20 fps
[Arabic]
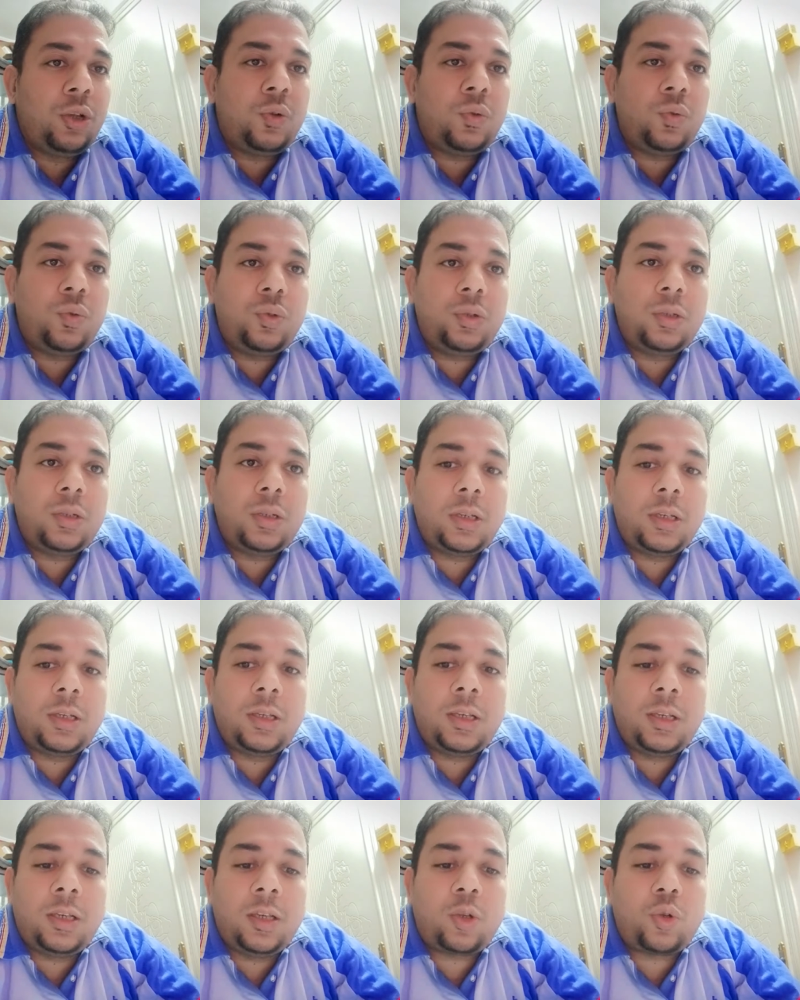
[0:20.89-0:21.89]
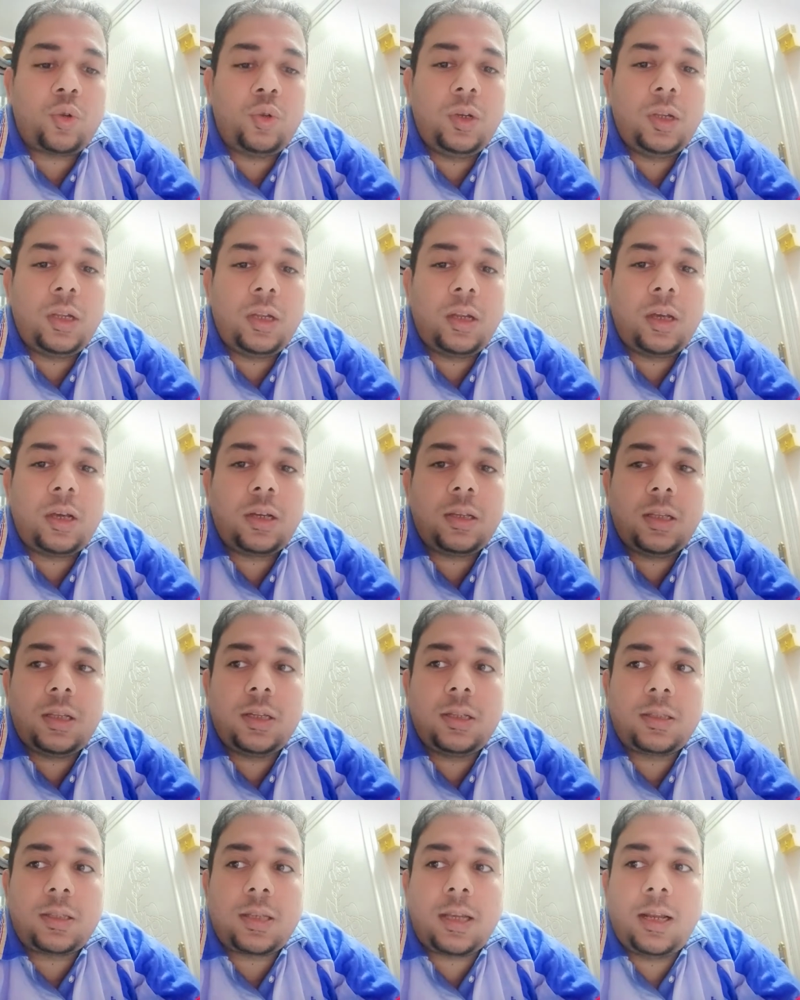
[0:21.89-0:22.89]
وكنا النهاردة
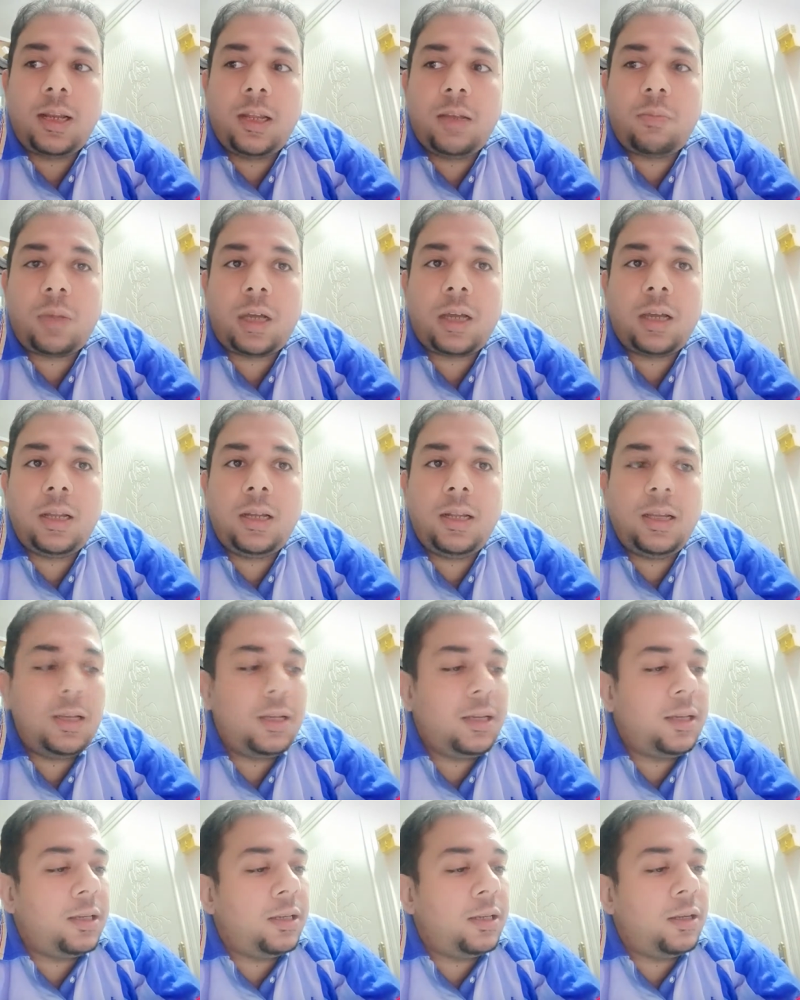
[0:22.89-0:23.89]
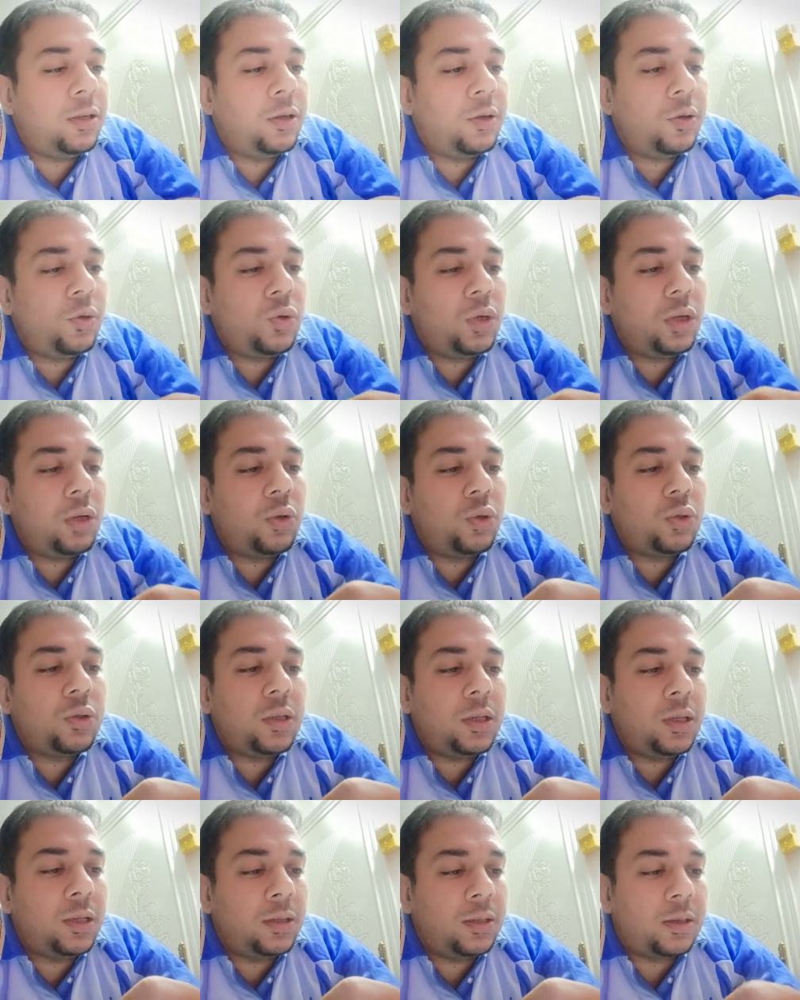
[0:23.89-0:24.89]
هنتكلم على اللي هو الهوت
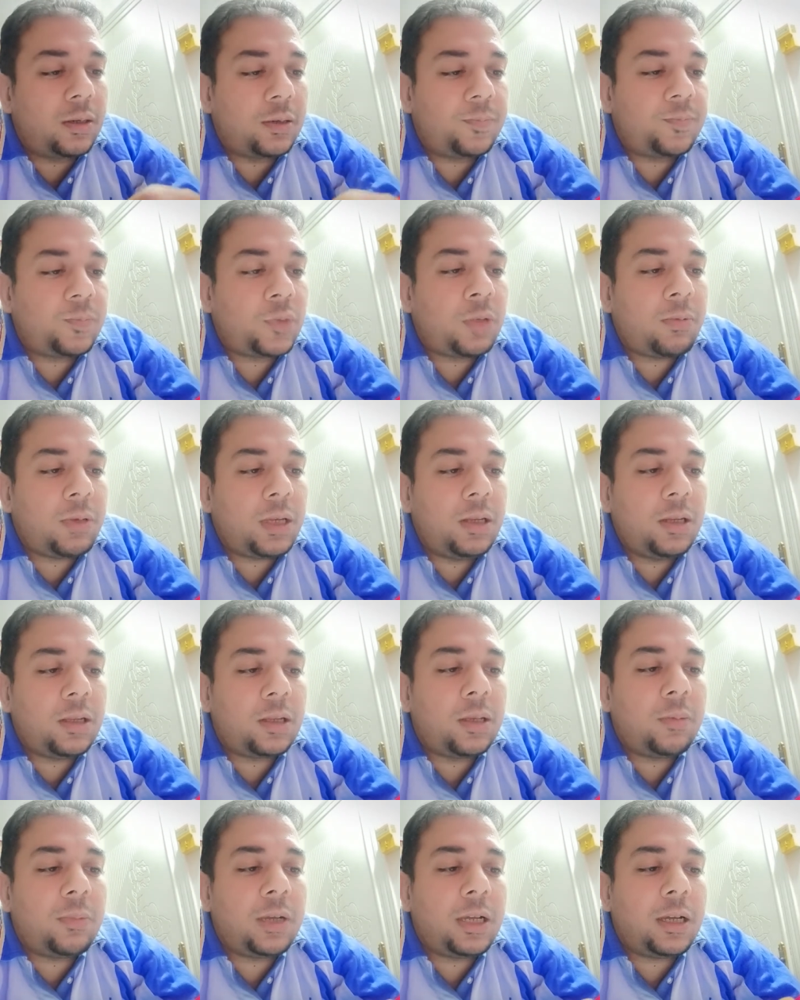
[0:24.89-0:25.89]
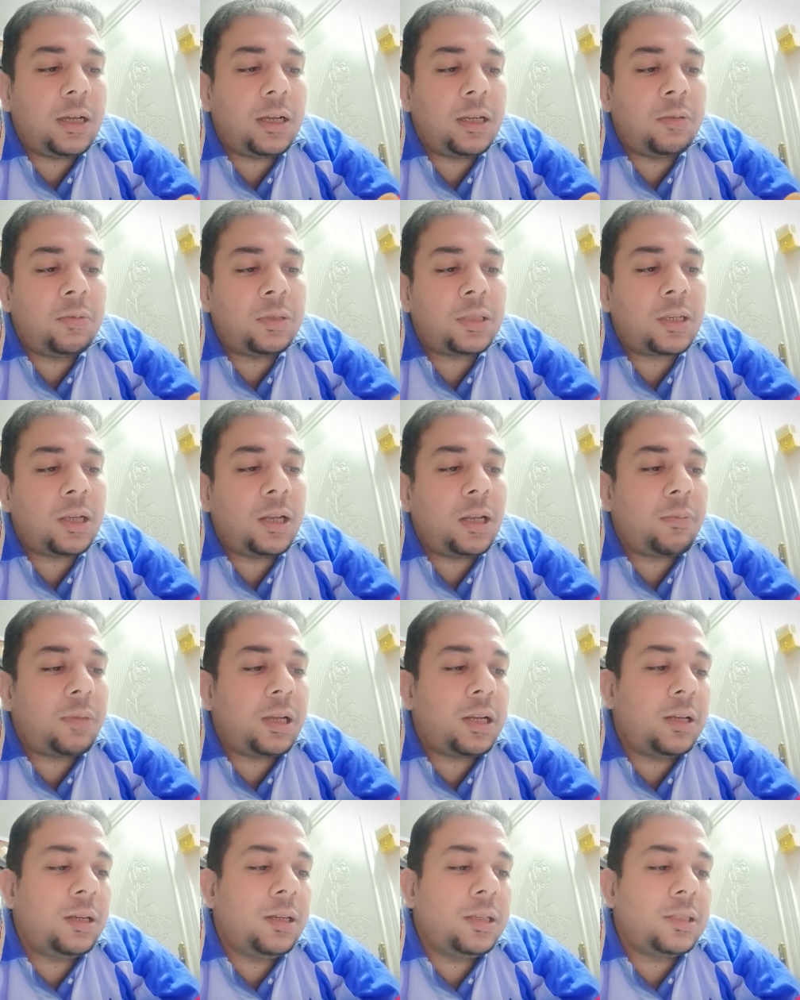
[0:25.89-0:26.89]
اير طبعا للجماعة أنا بتكلم
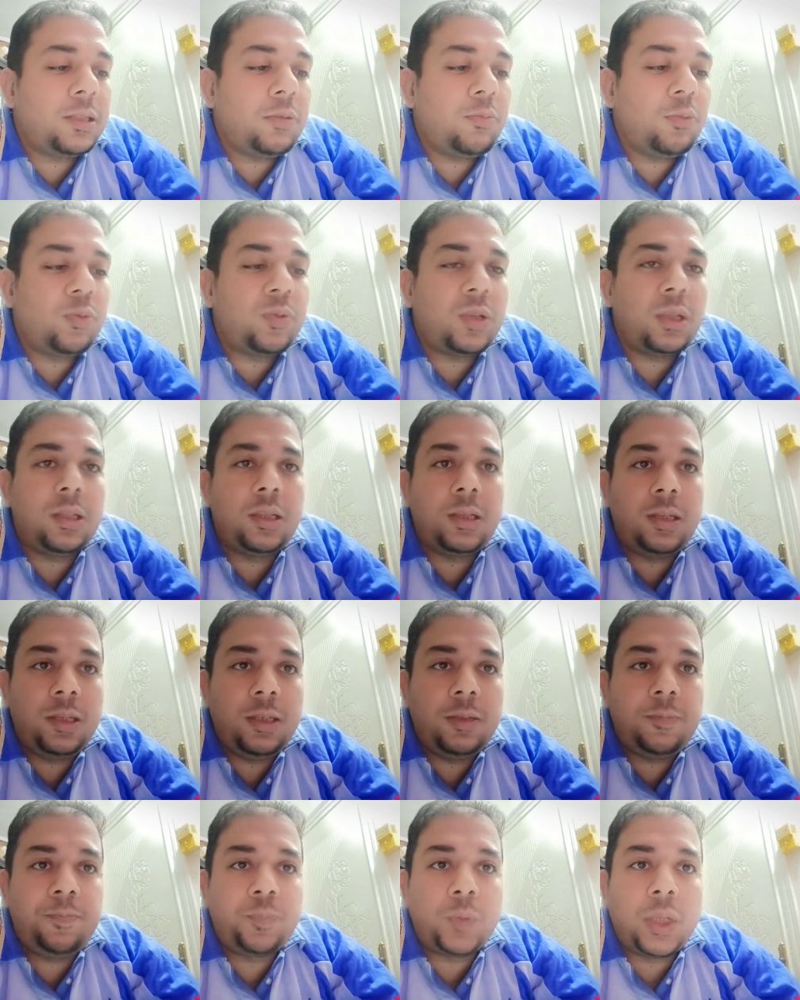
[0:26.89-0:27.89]
على الناس المبتدئين